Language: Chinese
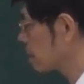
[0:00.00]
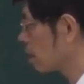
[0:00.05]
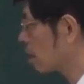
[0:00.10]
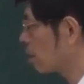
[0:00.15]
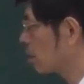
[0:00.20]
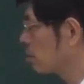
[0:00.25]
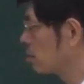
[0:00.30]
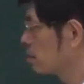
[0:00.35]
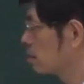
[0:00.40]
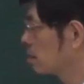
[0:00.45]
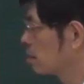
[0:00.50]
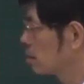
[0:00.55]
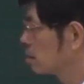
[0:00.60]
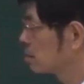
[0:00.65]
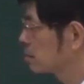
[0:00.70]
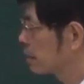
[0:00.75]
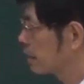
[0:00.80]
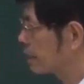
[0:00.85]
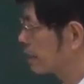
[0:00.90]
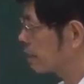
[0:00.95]
哦。
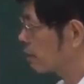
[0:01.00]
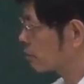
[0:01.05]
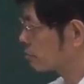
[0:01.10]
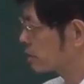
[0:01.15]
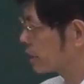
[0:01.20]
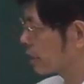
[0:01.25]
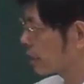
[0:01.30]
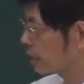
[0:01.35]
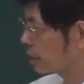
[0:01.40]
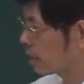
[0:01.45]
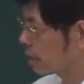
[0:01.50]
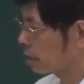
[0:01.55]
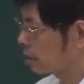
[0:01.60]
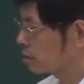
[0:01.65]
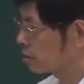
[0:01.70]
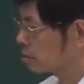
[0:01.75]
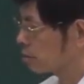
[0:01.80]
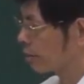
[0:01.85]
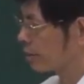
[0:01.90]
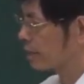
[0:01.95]
利用这个
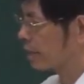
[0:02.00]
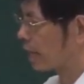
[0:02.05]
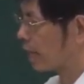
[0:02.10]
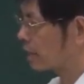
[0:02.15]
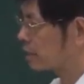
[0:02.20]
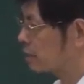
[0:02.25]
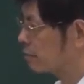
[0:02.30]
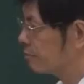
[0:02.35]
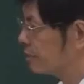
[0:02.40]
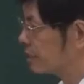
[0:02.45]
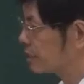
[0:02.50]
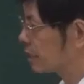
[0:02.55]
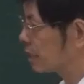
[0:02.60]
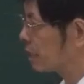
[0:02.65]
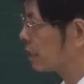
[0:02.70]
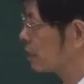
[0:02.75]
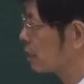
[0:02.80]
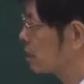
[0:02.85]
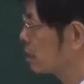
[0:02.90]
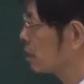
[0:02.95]
所谓的阿基米
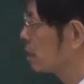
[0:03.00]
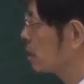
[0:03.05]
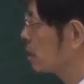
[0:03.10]
德